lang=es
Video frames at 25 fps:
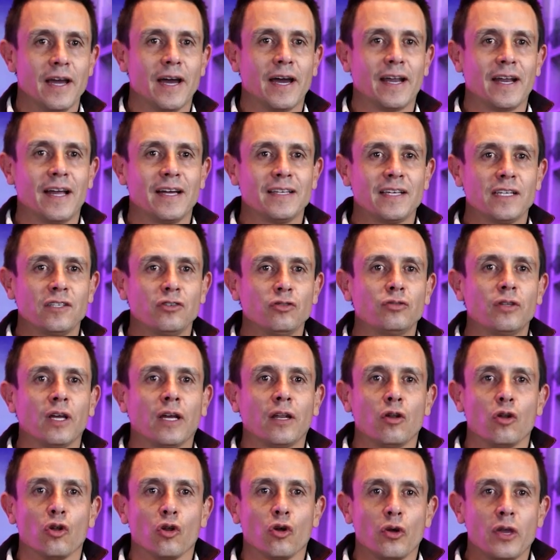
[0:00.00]
Gracias a su
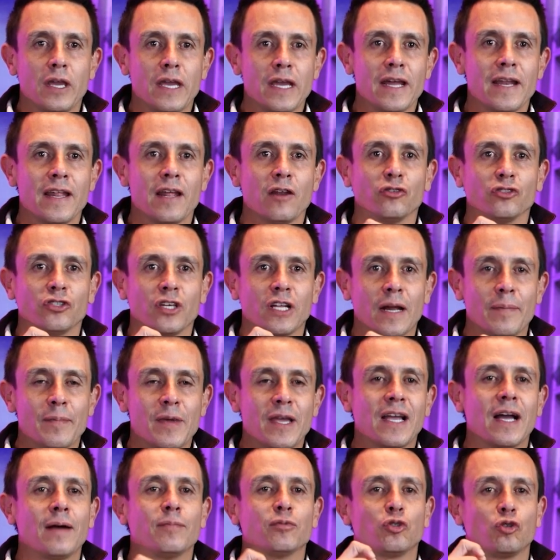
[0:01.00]
tecnología
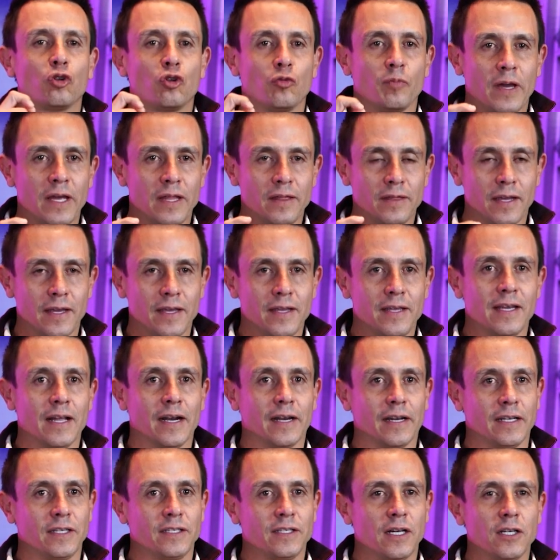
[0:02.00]
nanocerámica absorbente y el
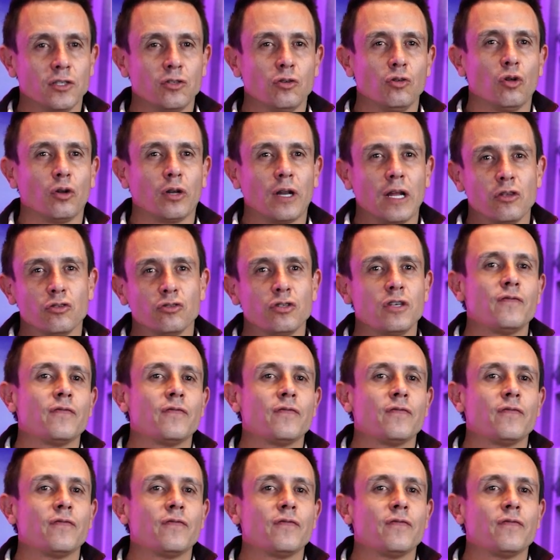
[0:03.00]
rechazo a los rayos